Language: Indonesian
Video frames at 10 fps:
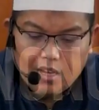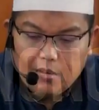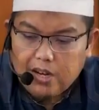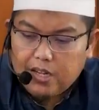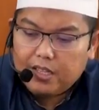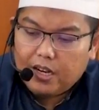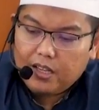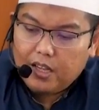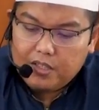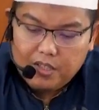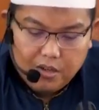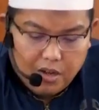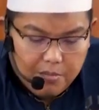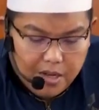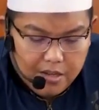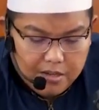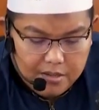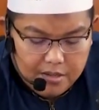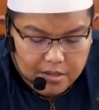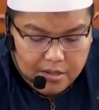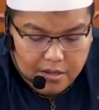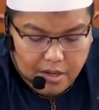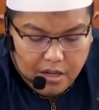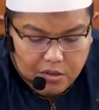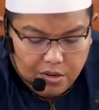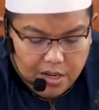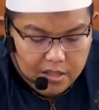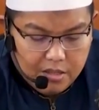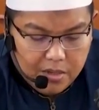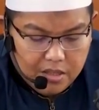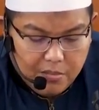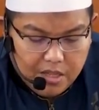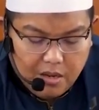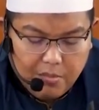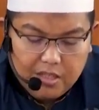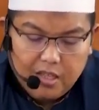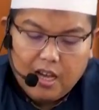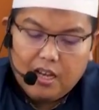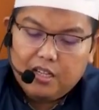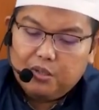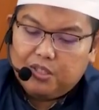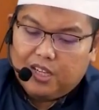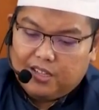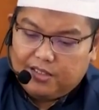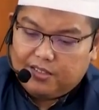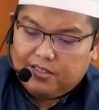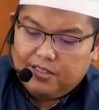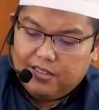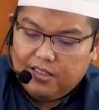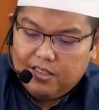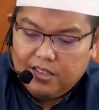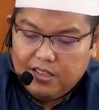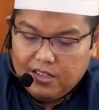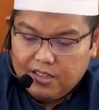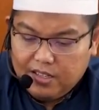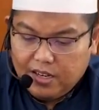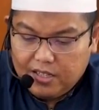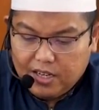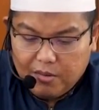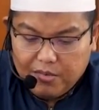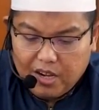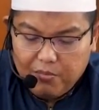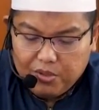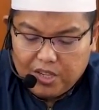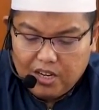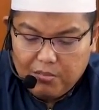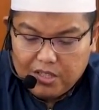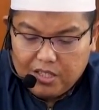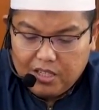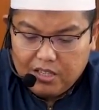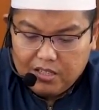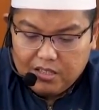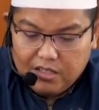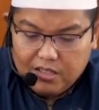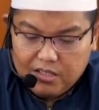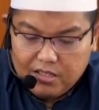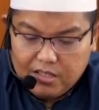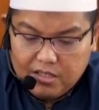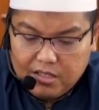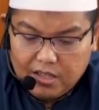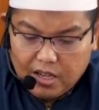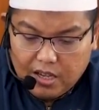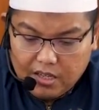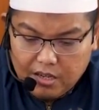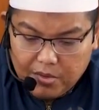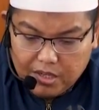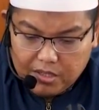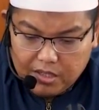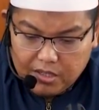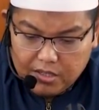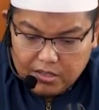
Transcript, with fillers: bagaimana caranya istiqomah di lingkungan teman-teman yang masih ahli dunia? Dan di dalam kampus anak masih ana masih